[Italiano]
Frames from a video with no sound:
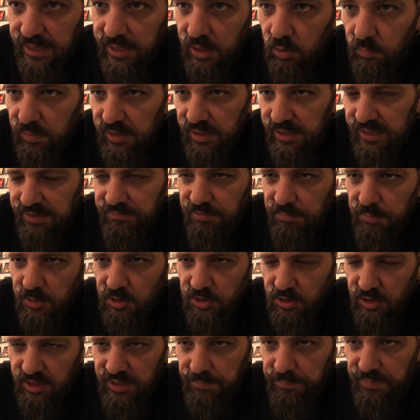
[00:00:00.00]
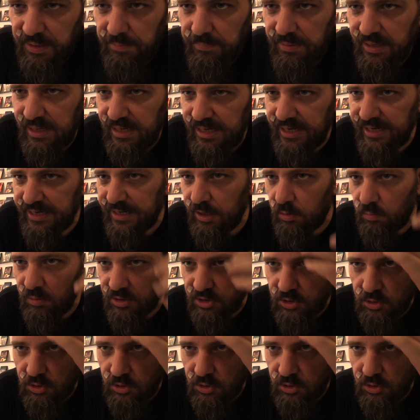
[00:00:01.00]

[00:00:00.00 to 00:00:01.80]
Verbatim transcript: E quindi che vi posso dire, per me il link è qua